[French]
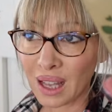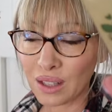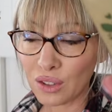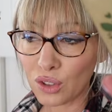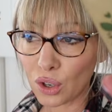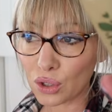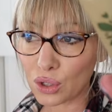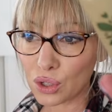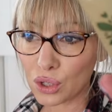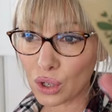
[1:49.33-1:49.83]

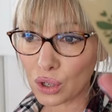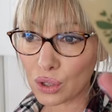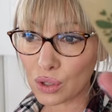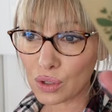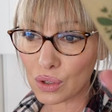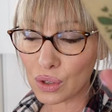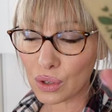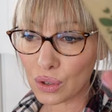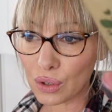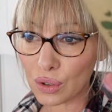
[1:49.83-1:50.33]
Dans le
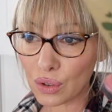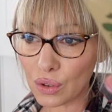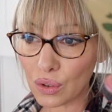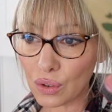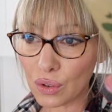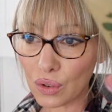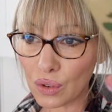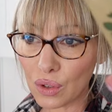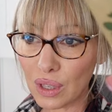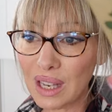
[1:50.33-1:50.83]
sens,
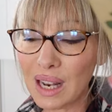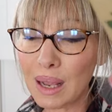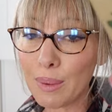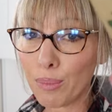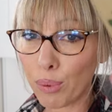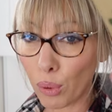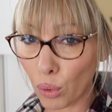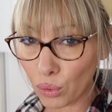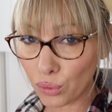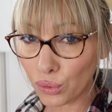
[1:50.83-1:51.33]
euh, il est
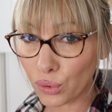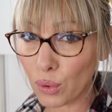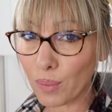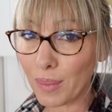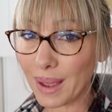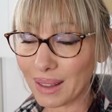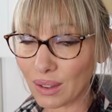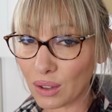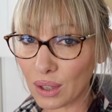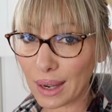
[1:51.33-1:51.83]
bon de
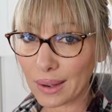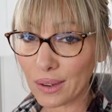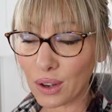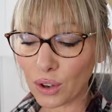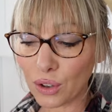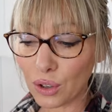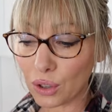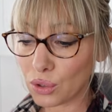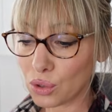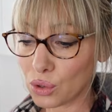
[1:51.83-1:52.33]
mettre de la
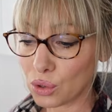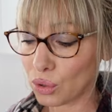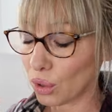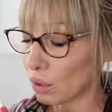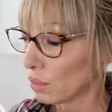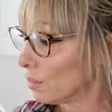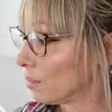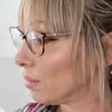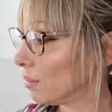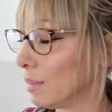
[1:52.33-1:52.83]
coriandre sur...
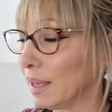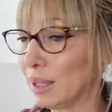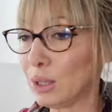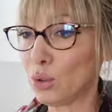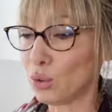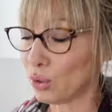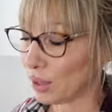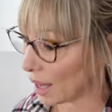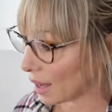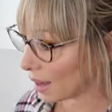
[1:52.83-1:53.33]
Mais
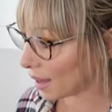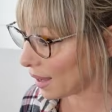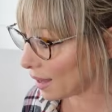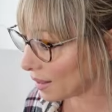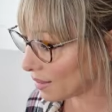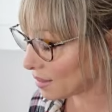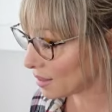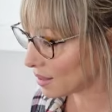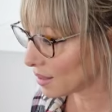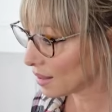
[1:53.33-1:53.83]
tu
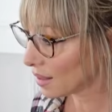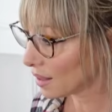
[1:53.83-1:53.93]
t'arrêtes